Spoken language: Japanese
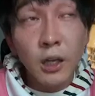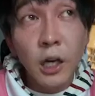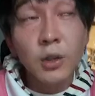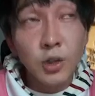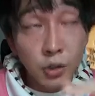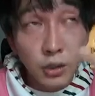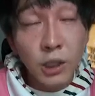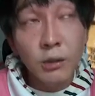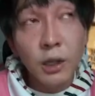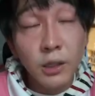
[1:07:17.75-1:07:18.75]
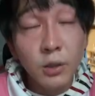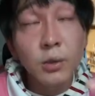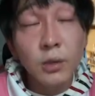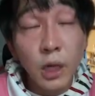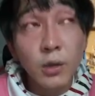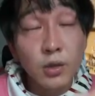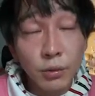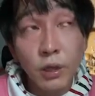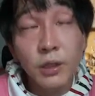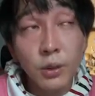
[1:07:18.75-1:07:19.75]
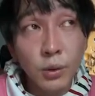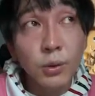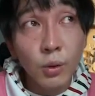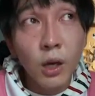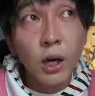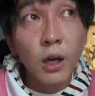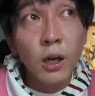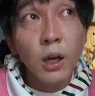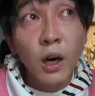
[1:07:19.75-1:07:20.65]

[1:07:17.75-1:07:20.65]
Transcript: 彼女って言われてること、彼女言われてることは、